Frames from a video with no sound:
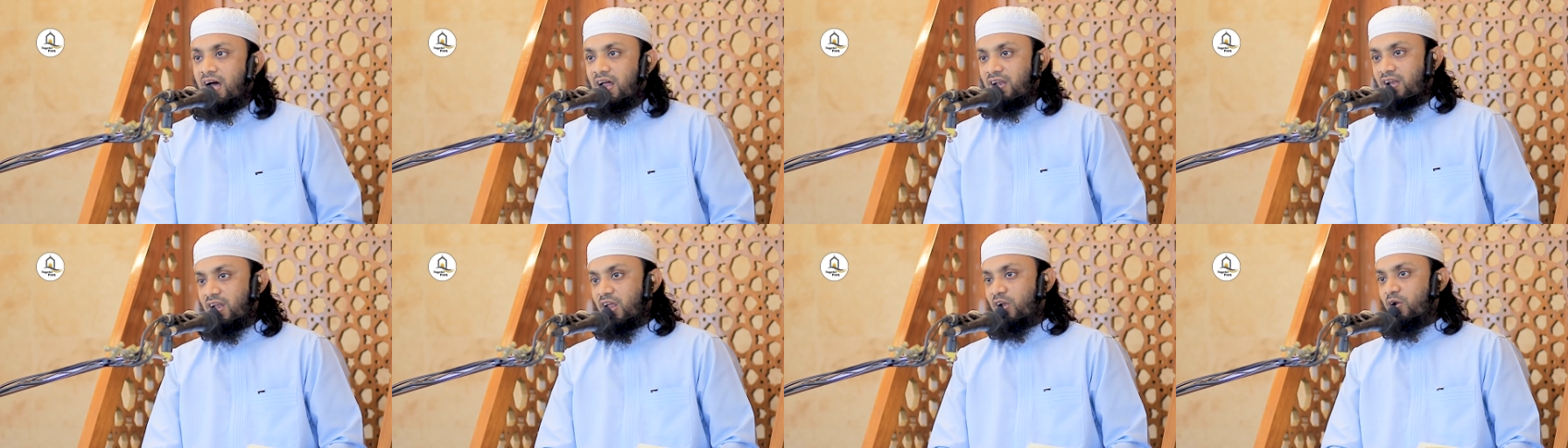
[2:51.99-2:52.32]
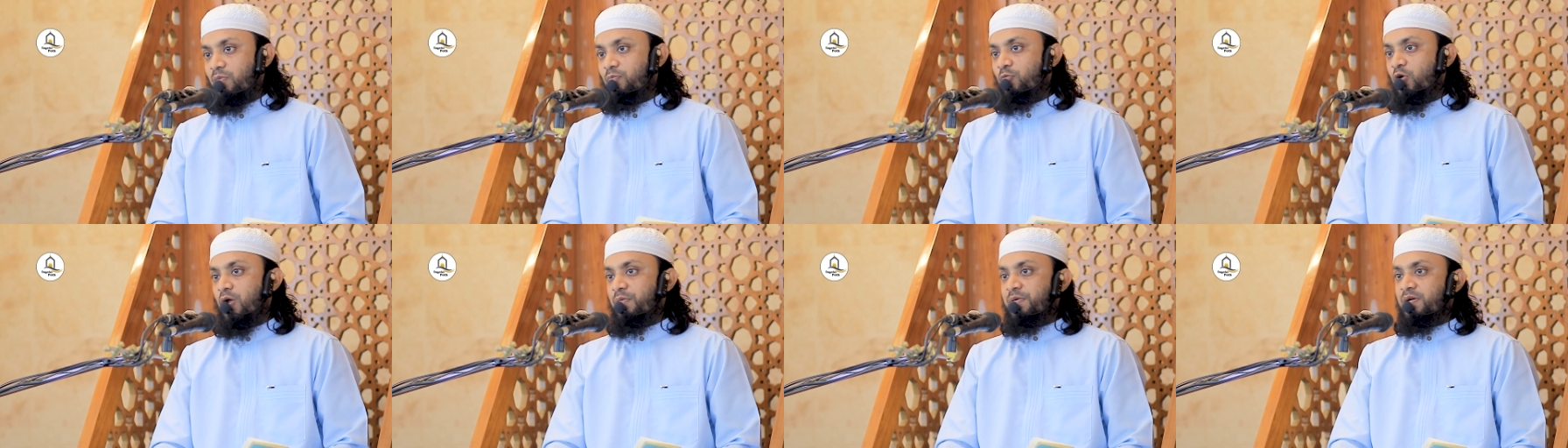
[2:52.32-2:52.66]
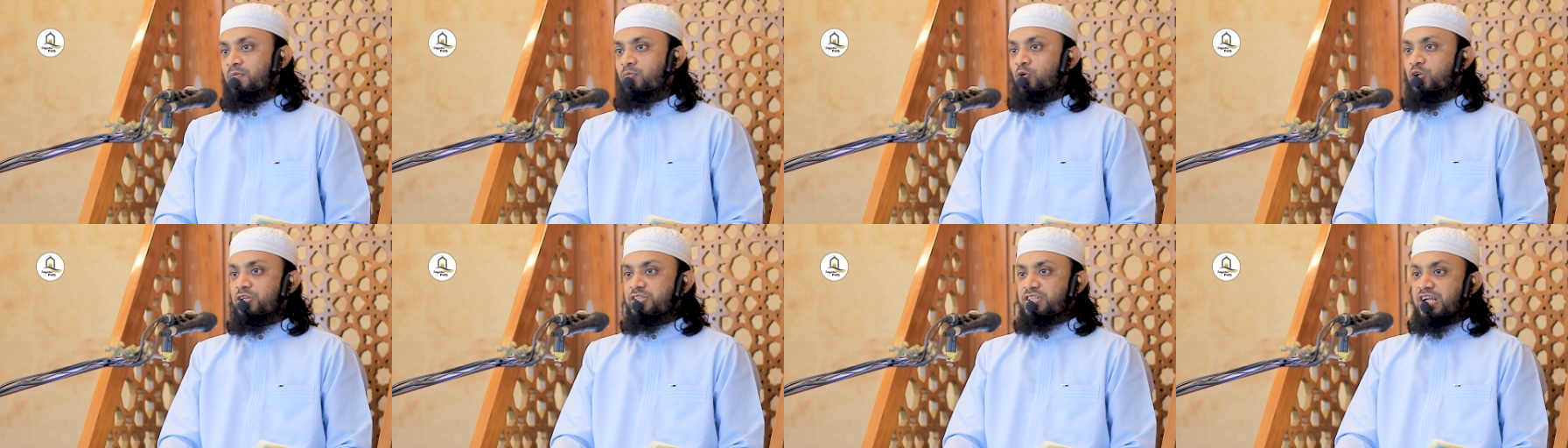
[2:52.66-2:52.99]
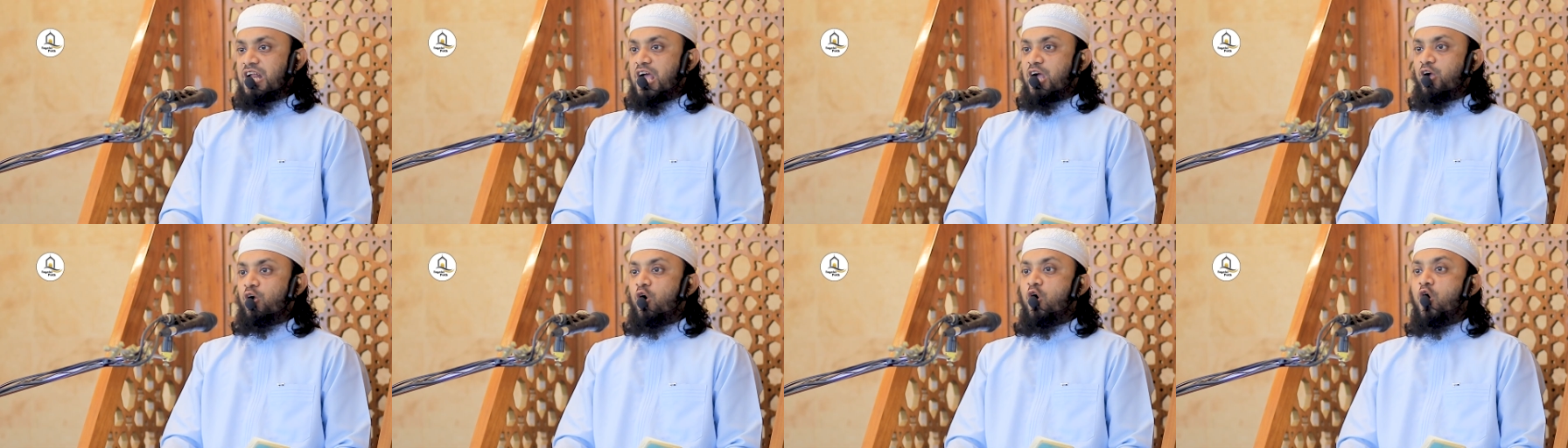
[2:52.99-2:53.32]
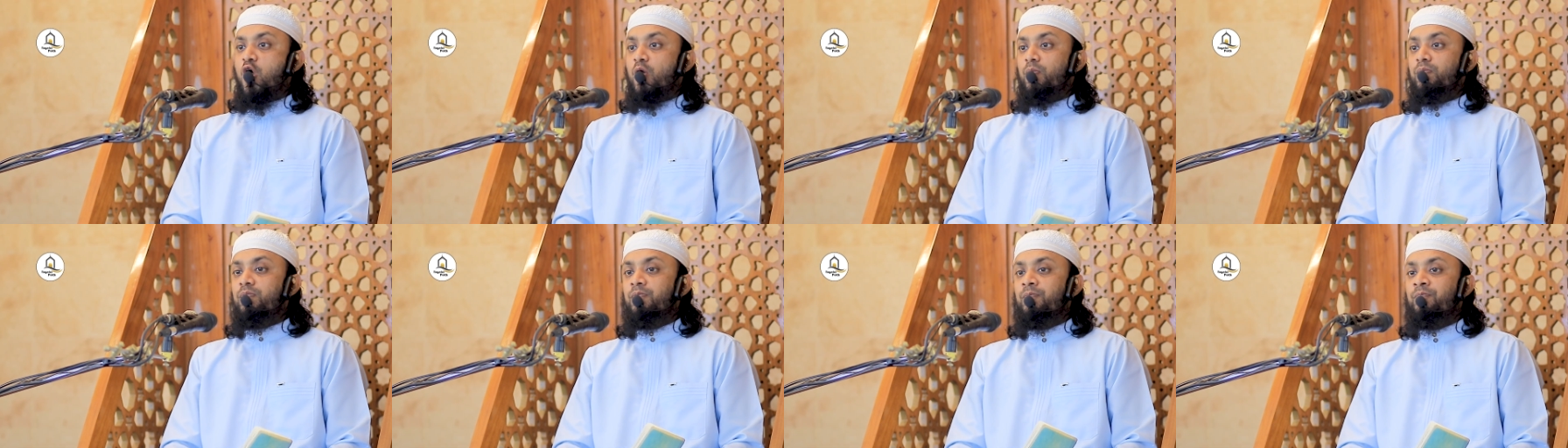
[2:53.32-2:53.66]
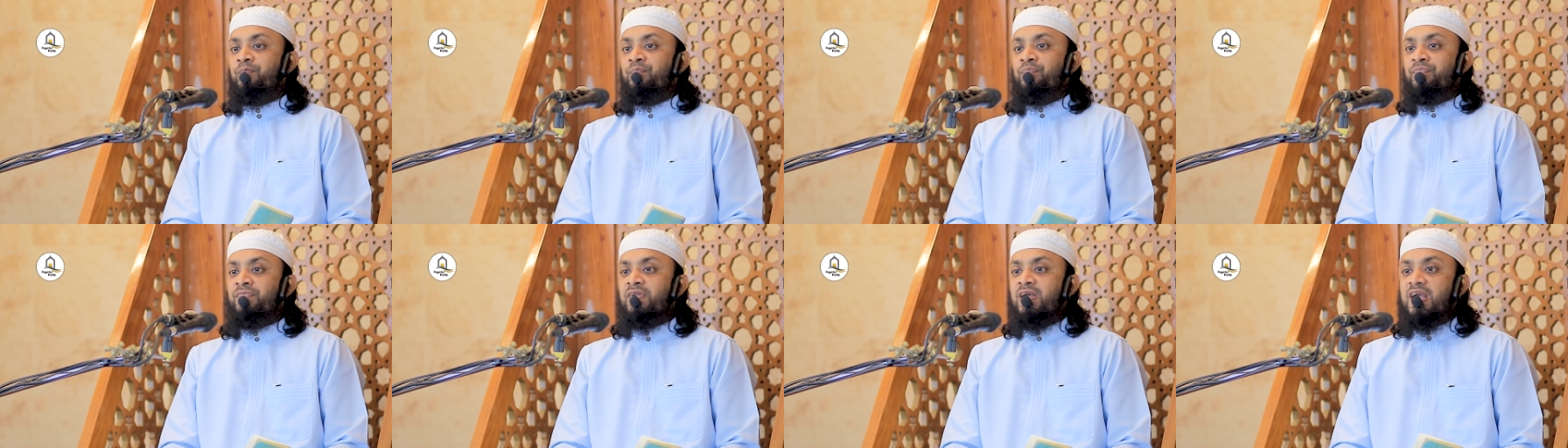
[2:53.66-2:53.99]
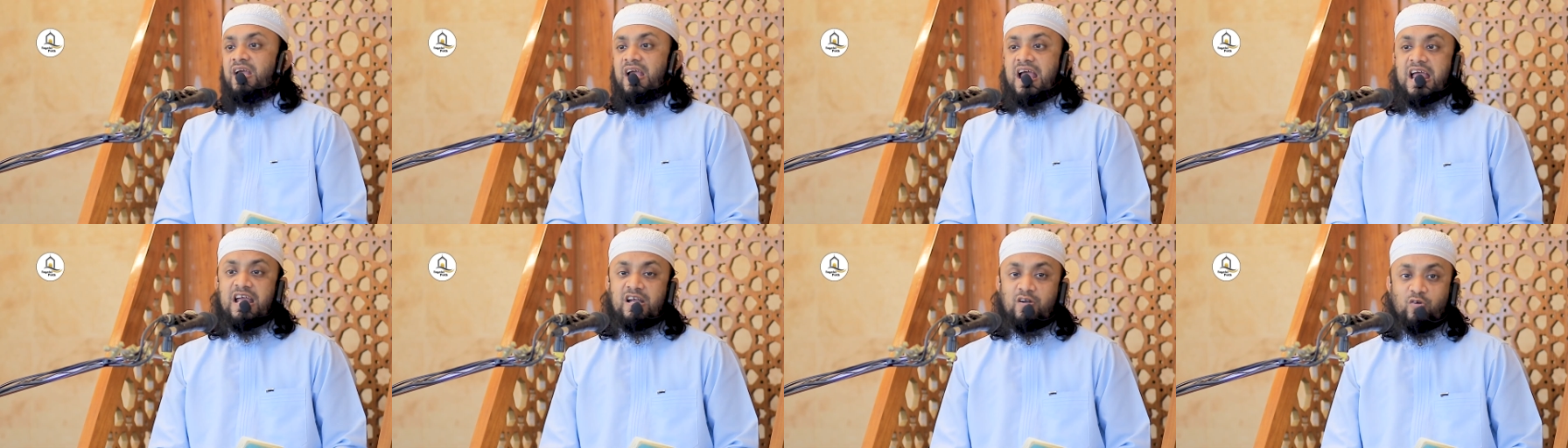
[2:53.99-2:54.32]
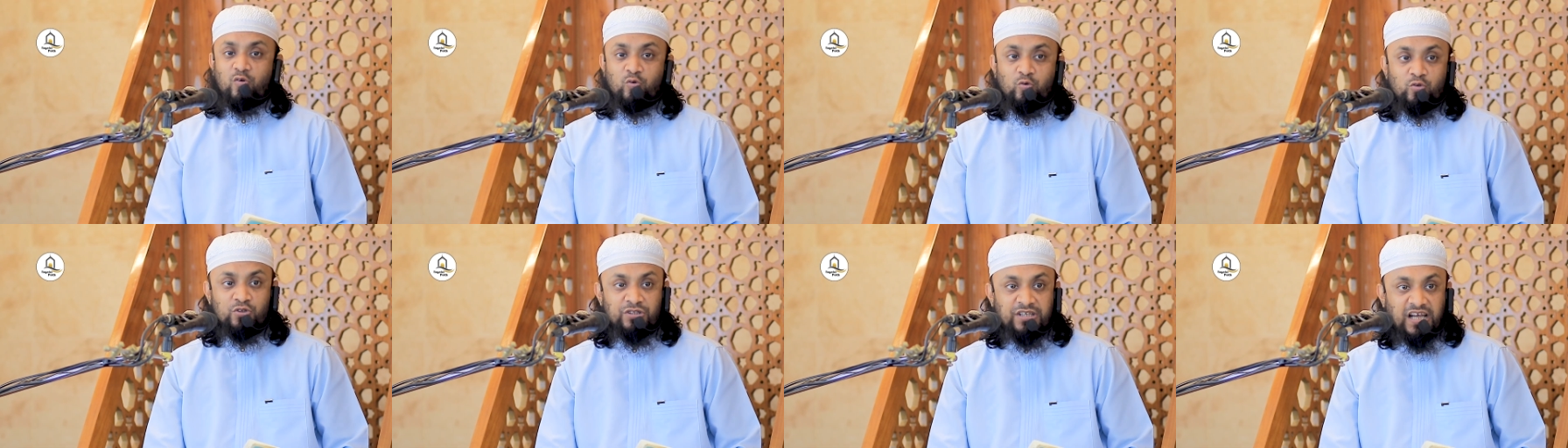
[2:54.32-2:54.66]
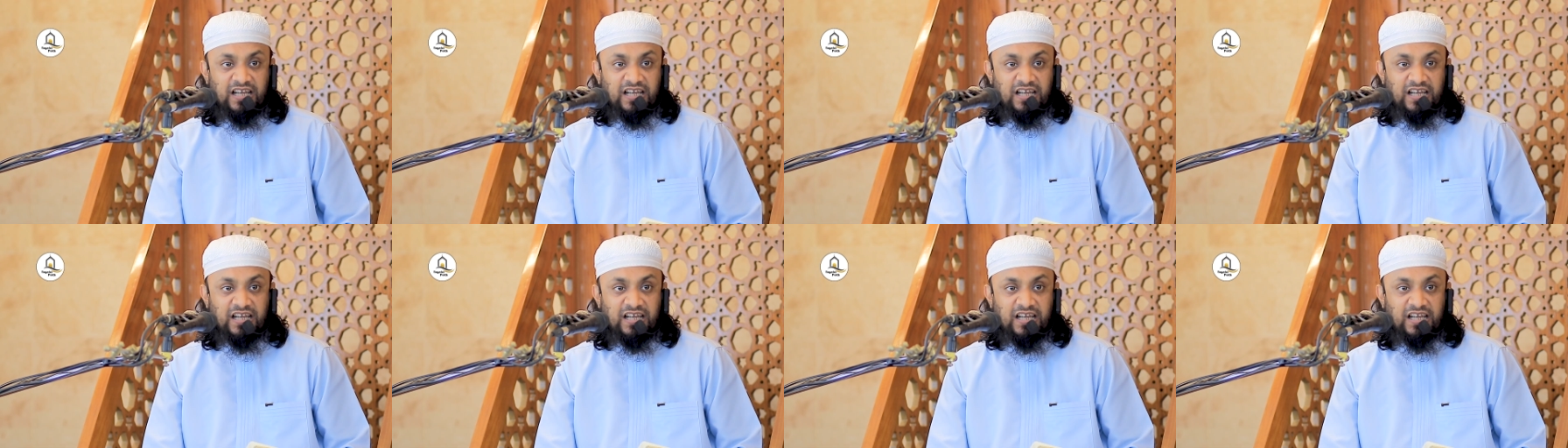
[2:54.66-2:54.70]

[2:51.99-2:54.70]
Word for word: আল্লাহ রাবুল আমিন বলছেন এখন এই গুণ